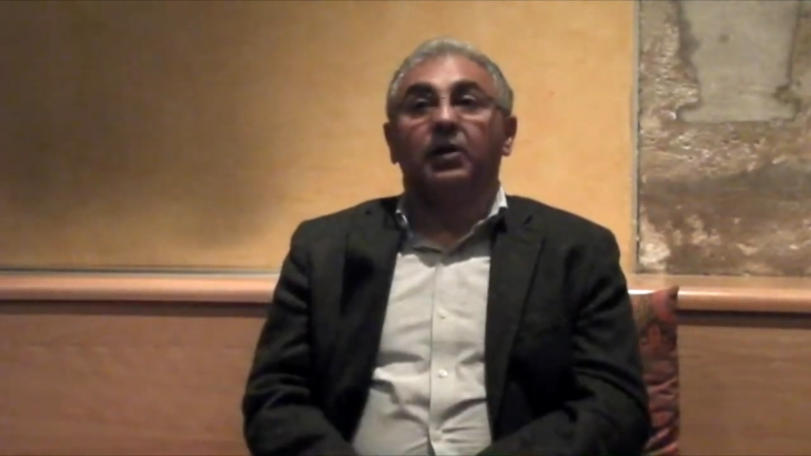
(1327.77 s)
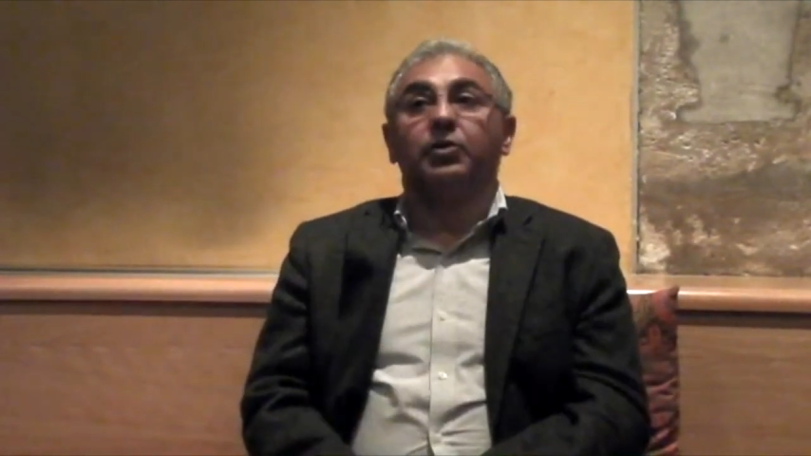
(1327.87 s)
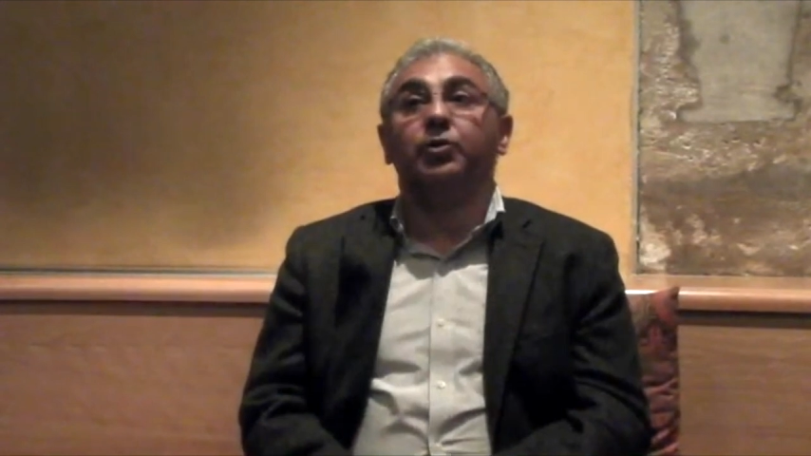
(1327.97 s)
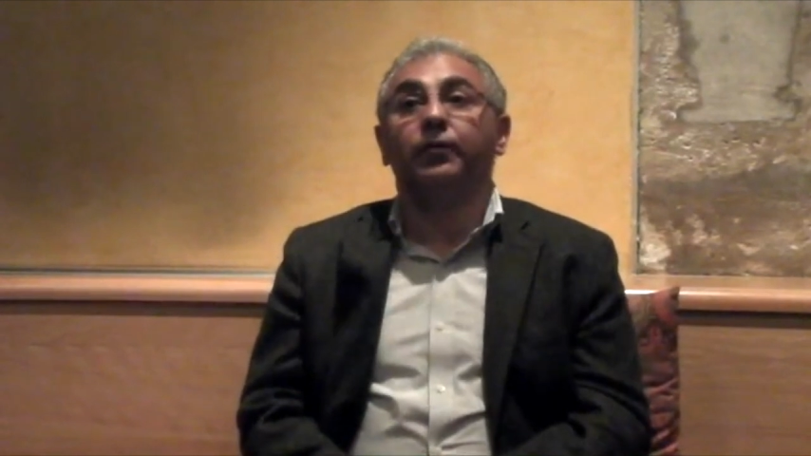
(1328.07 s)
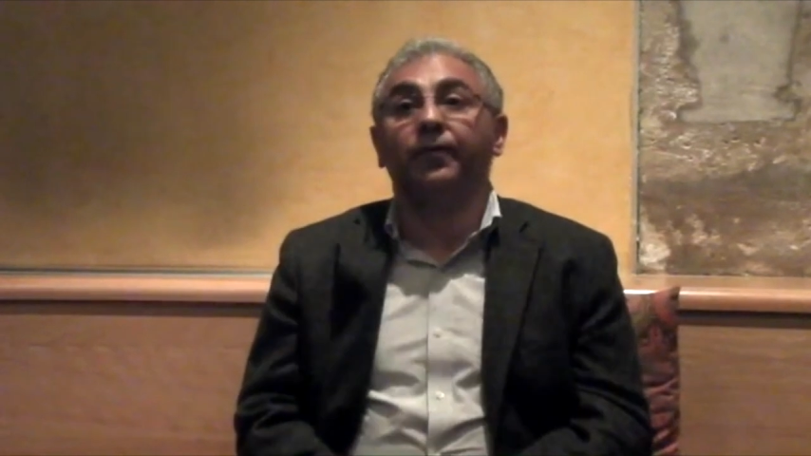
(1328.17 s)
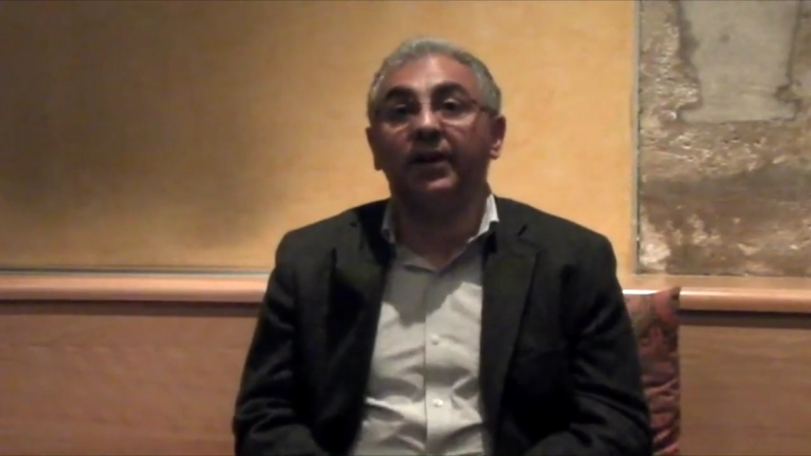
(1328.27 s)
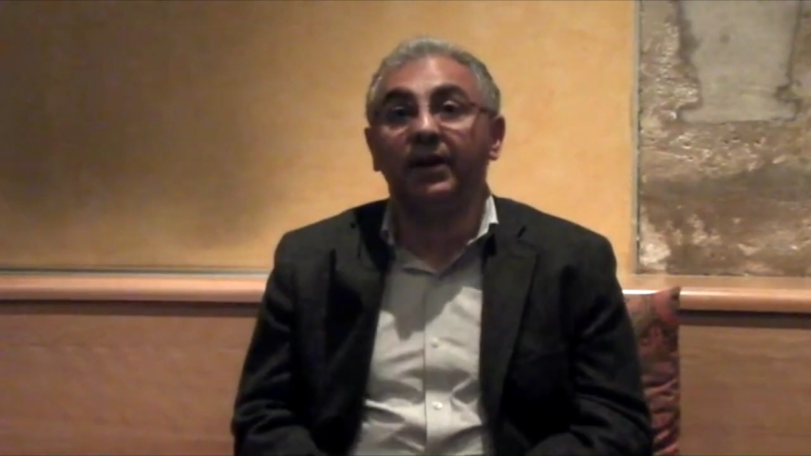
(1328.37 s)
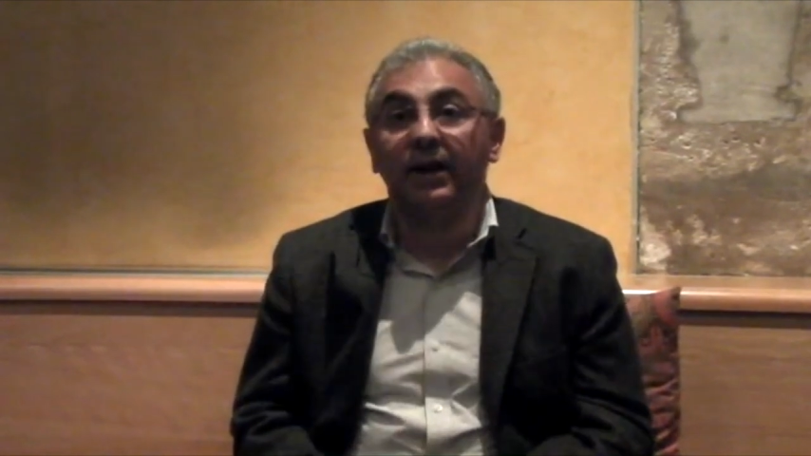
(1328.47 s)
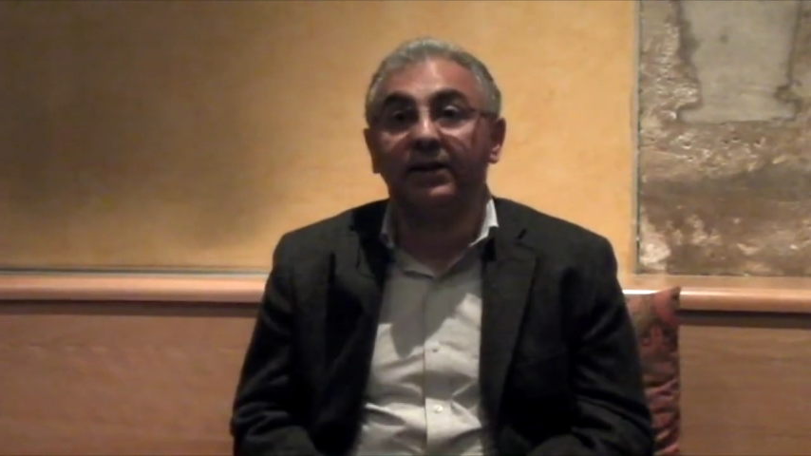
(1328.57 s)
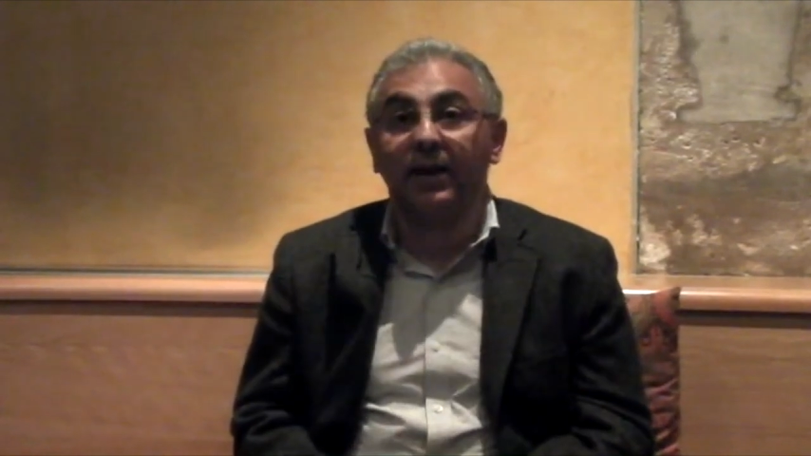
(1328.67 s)
se
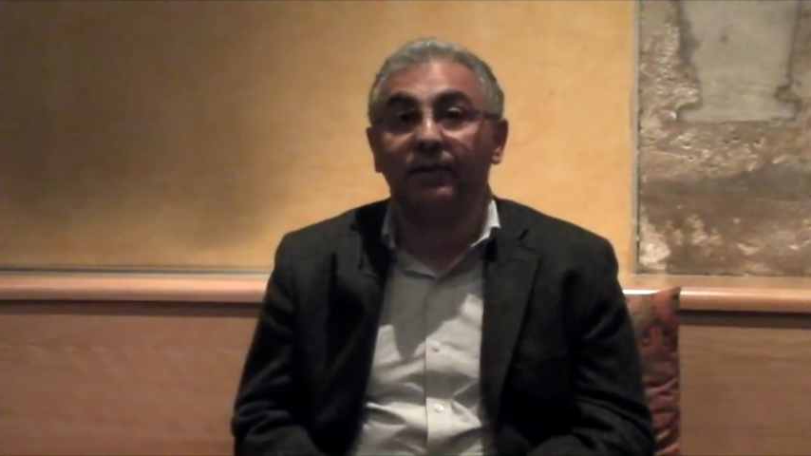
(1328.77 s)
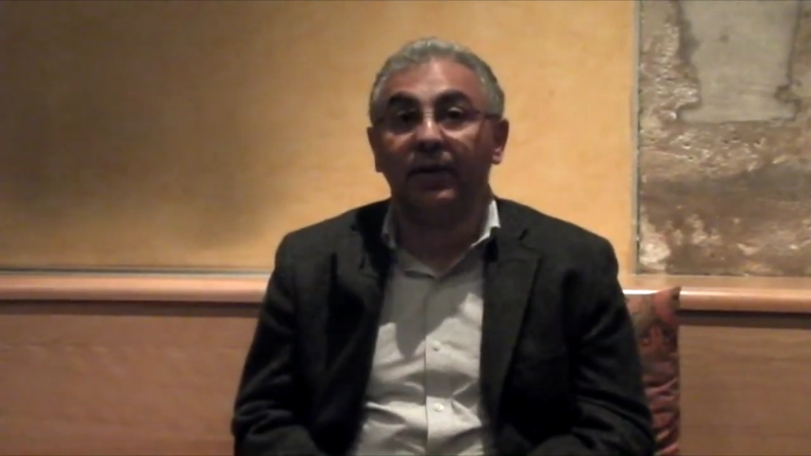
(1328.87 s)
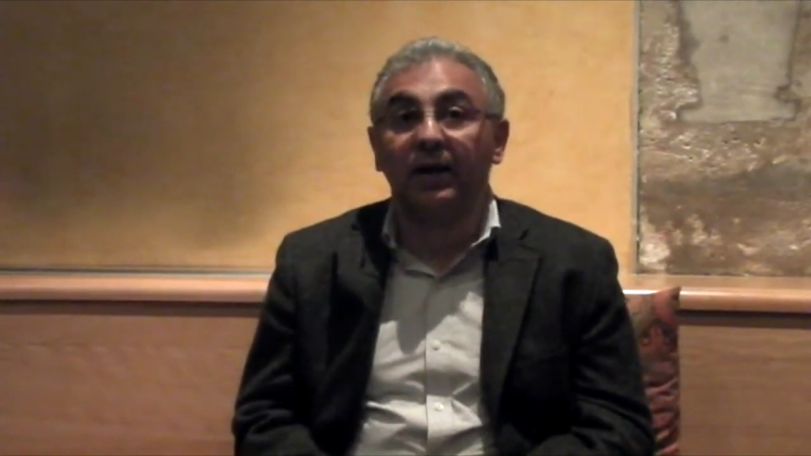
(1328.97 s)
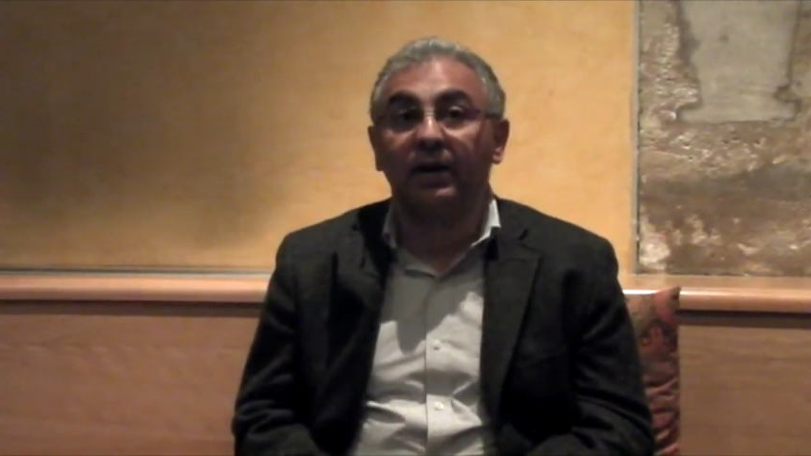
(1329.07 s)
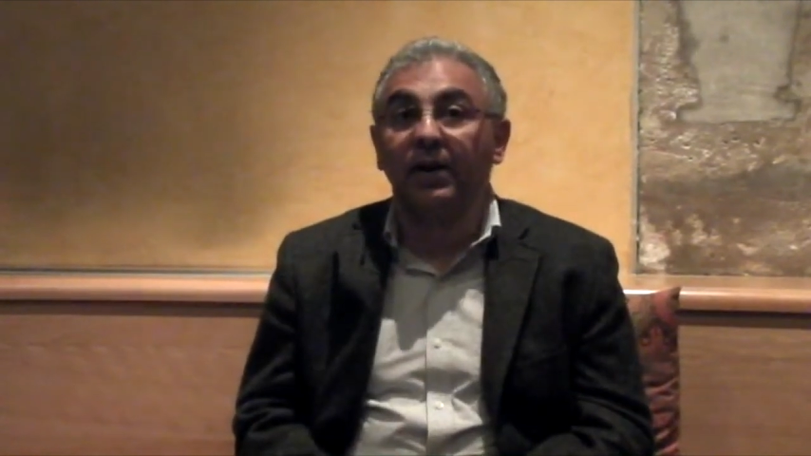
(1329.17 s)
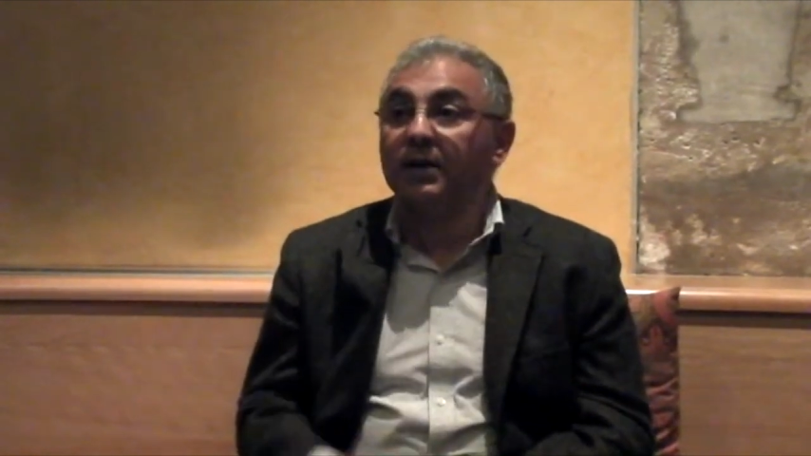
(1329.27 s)
fait à travers